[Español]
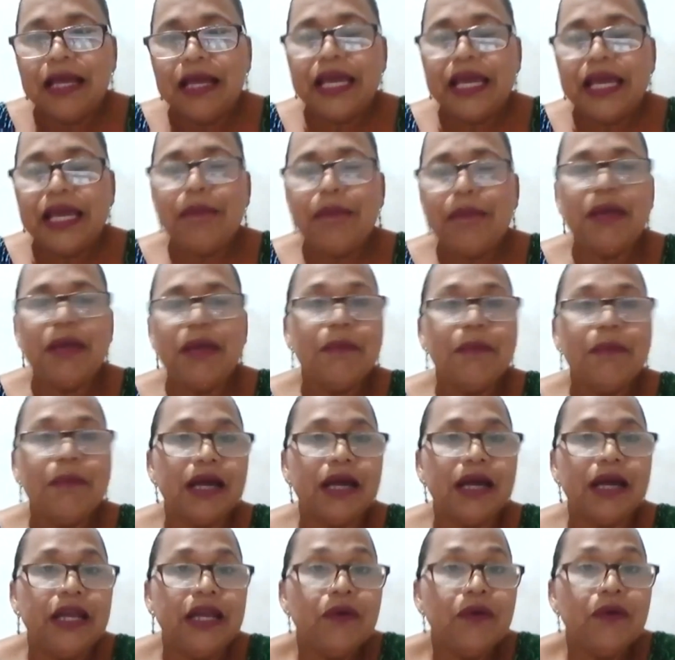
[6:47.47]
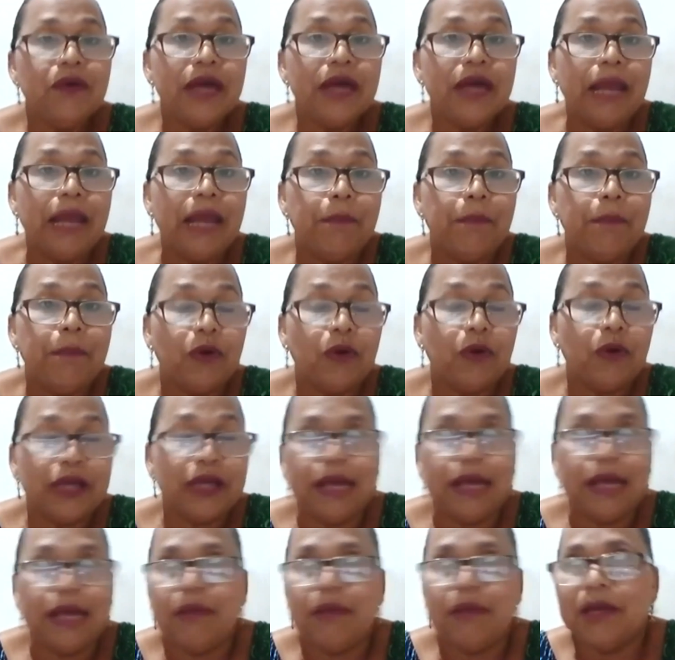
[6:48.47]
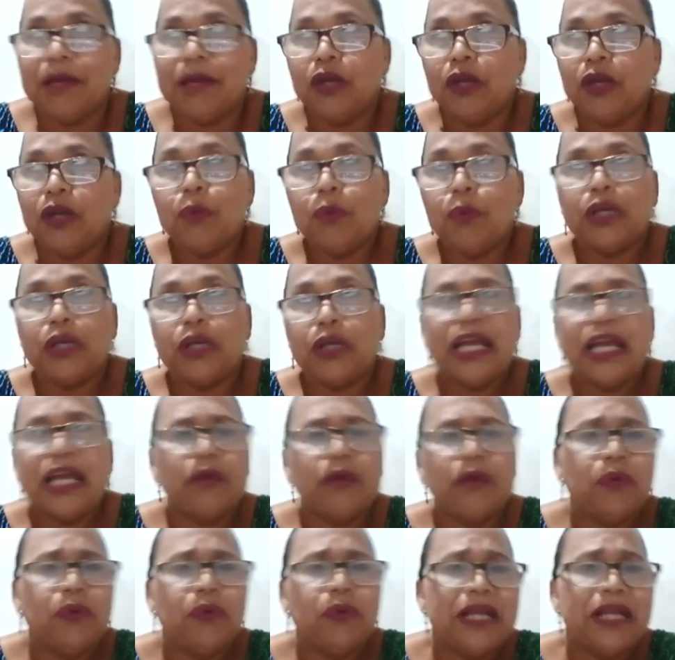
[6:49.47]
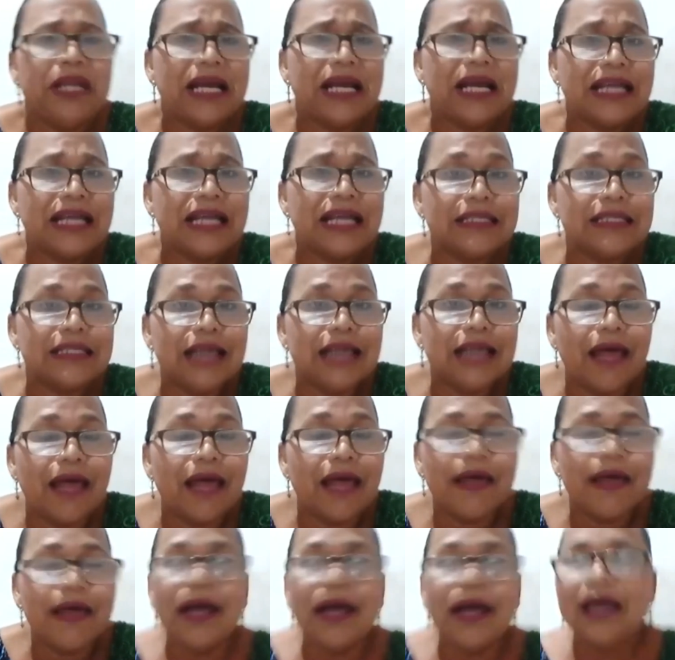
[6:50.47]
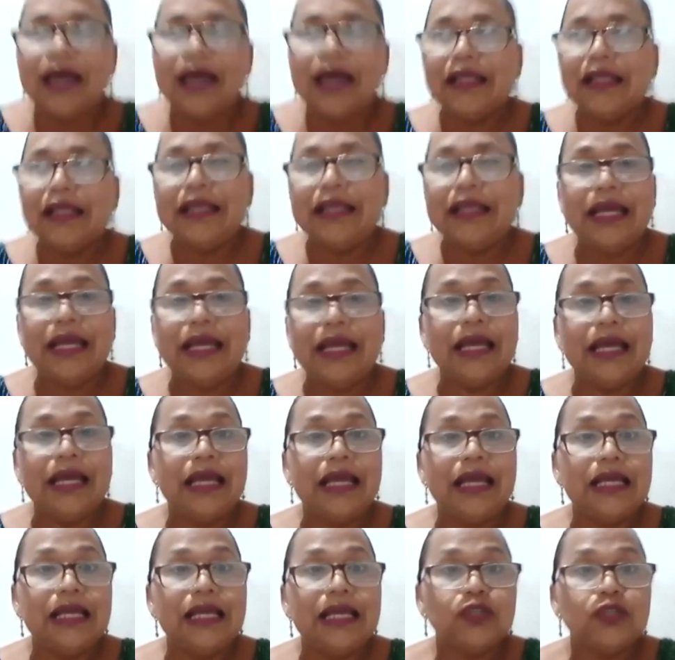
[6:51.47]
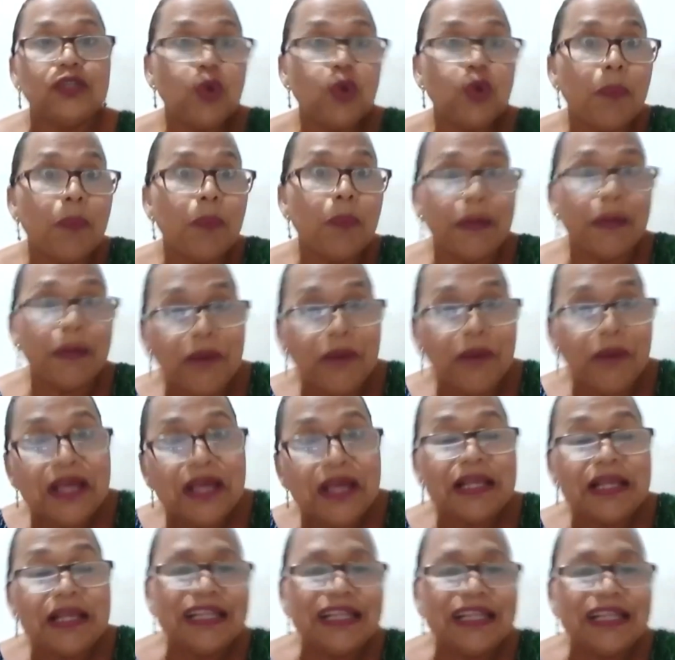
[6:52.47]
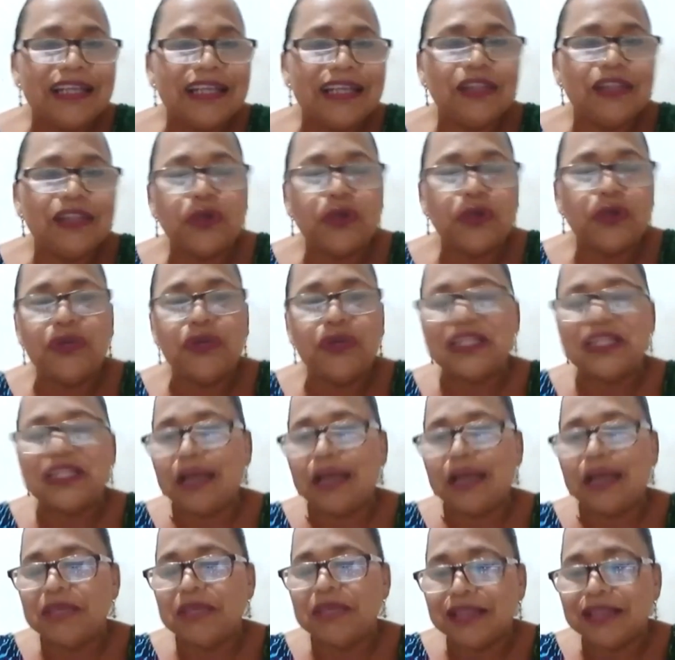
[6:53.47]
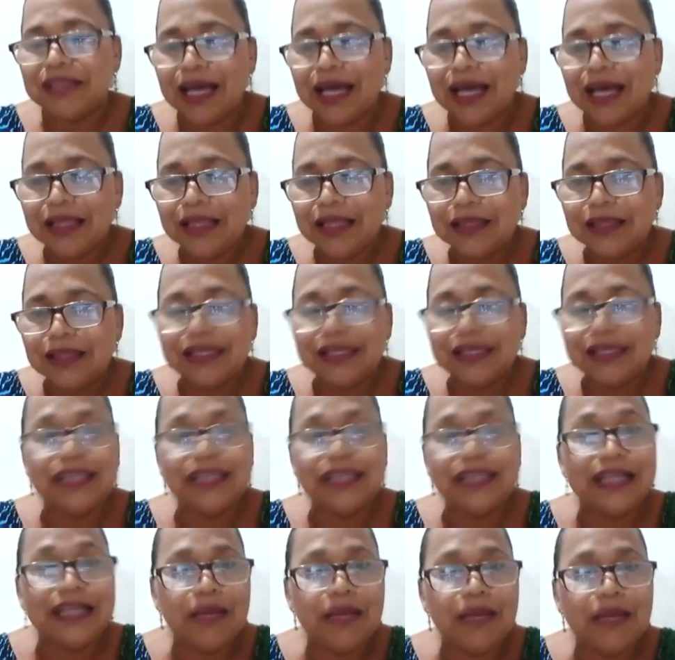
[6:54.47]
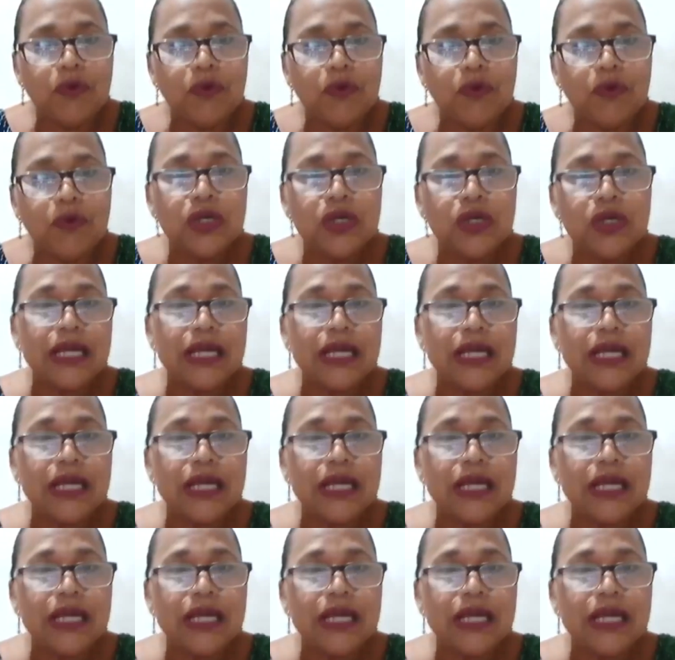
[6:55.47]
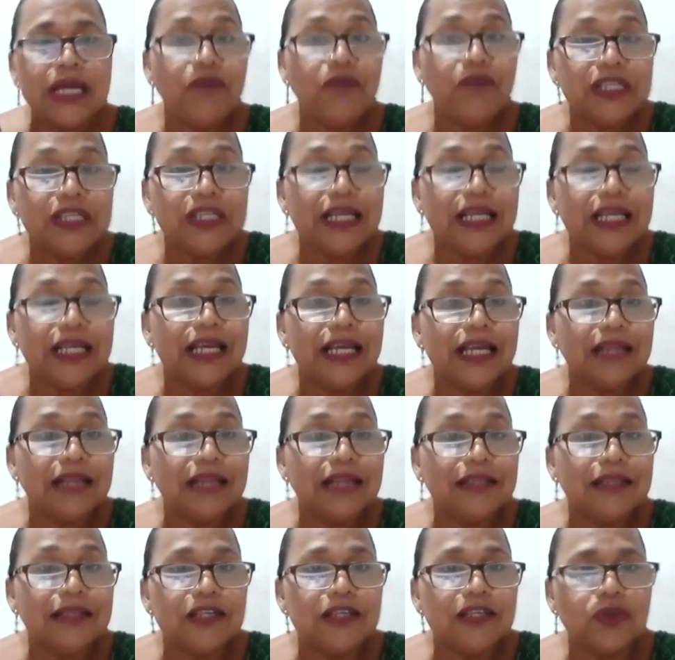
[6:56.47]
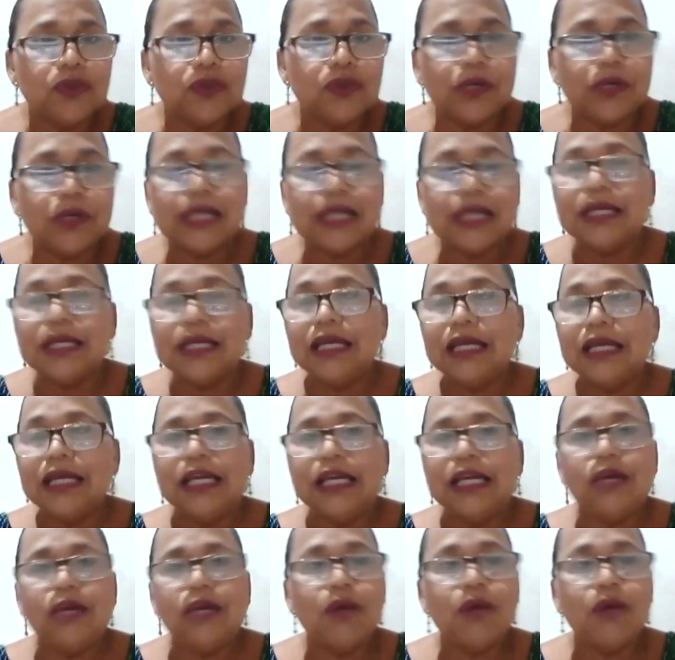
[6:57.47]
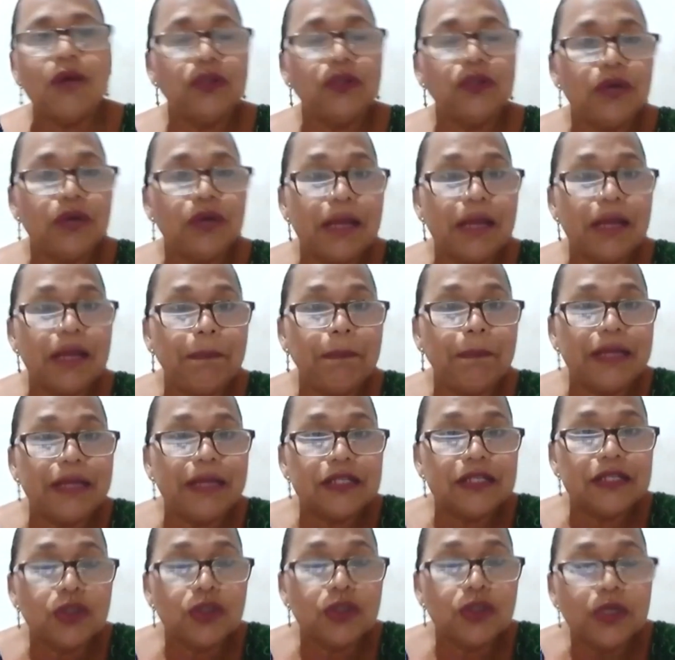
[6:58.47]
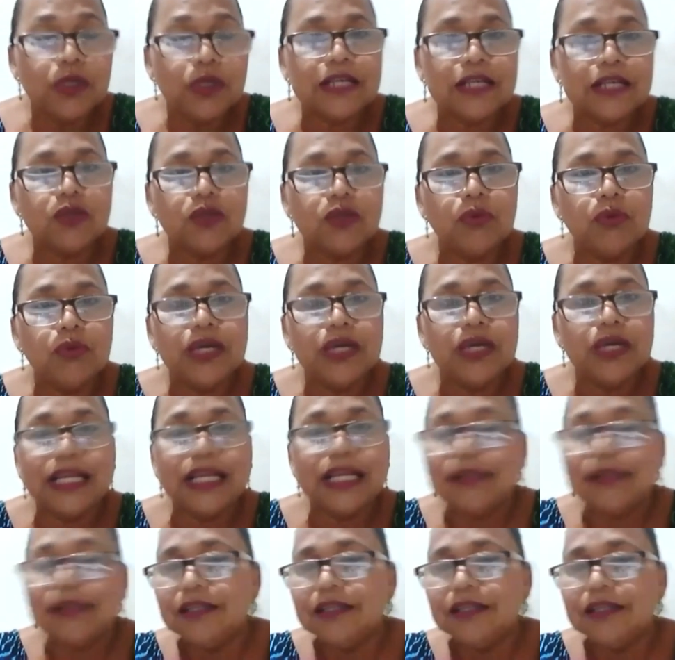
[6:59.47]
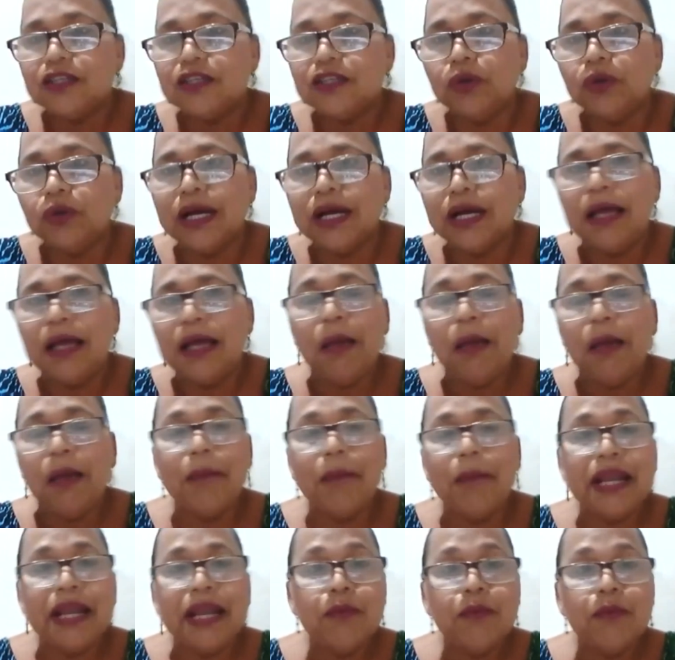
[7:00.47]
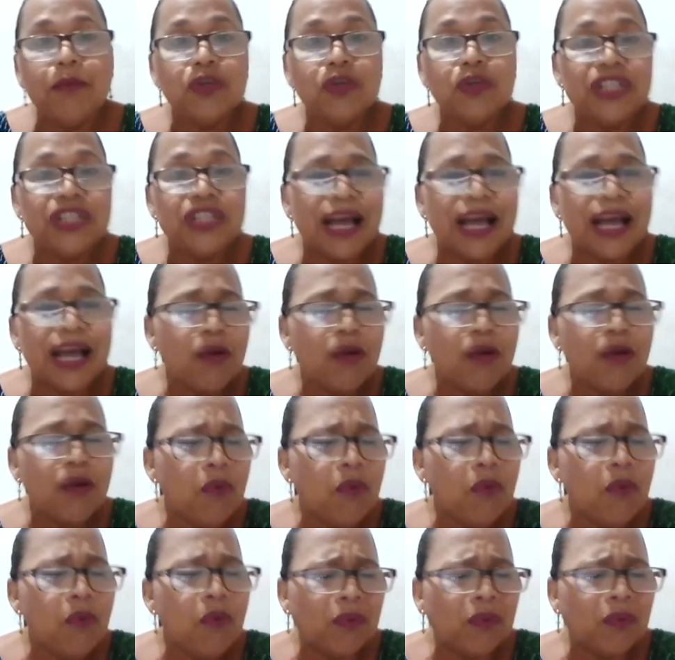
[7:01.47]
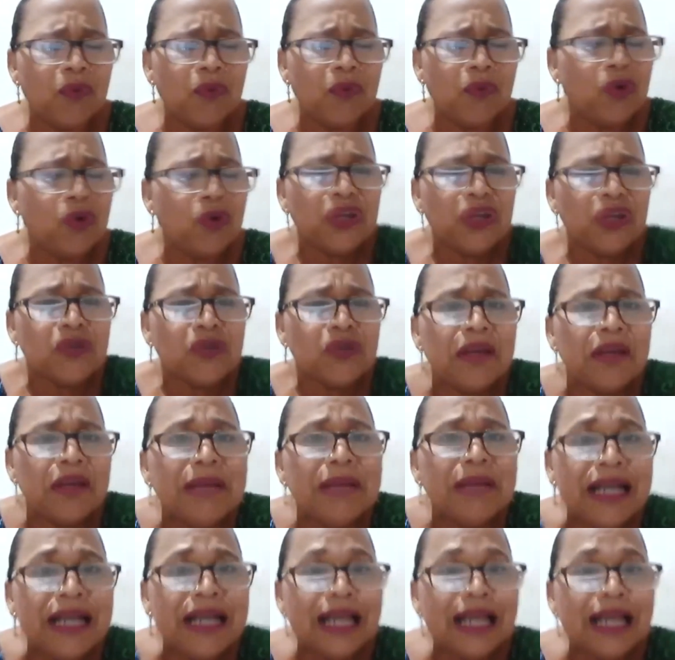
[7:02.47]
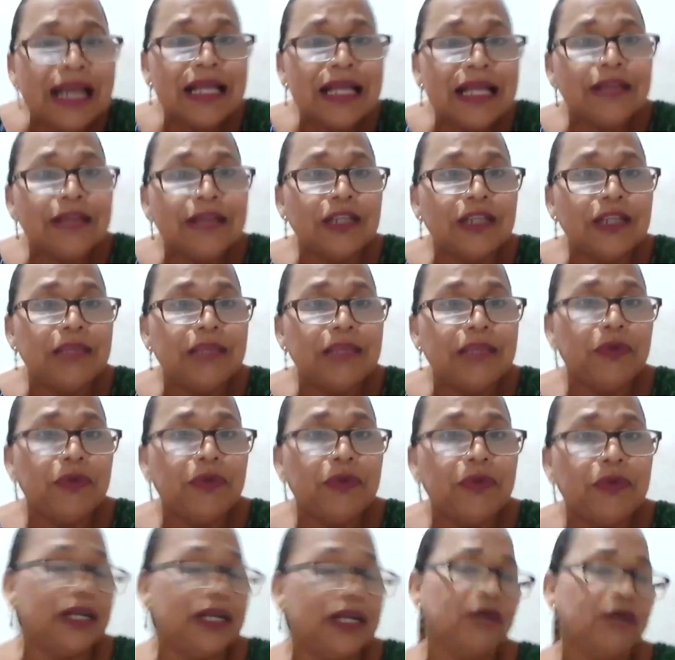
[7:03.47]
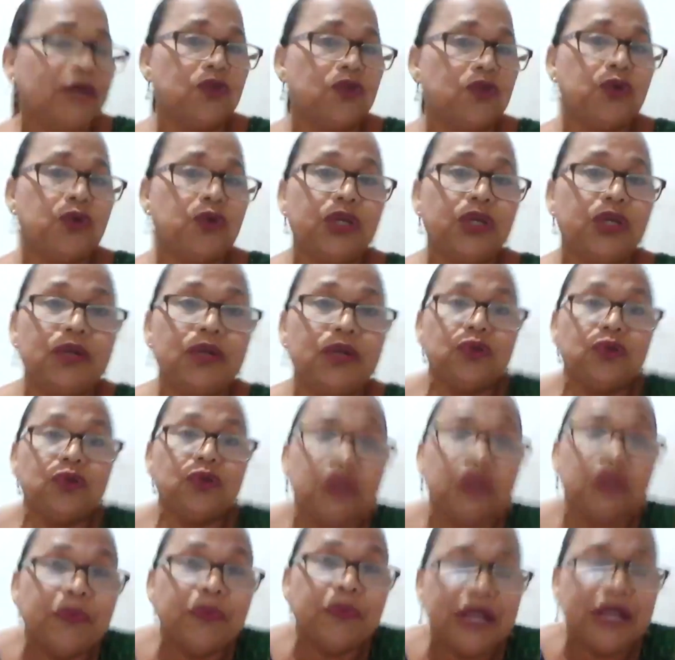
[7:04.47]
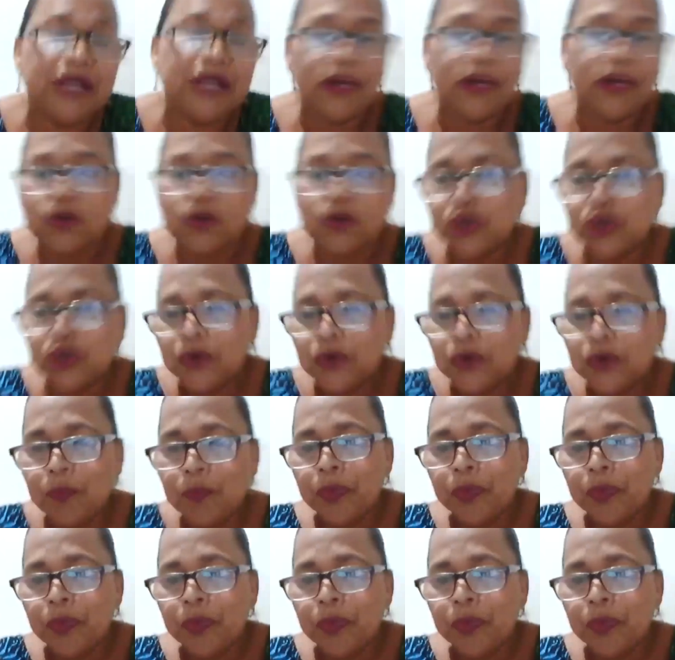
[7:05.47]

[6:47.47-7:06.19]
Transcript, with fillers: Y me imagino el por qué, me imagino por qué ya tú venías cansada de, supe pues dentro de nuestra amistad que tenemos, que fuiste gerente de zona, y cuando las personas somos gerentes de zona, venimos ya como, como no quiero saber más nada de este tipo de negocio, quiero tipo de negocio.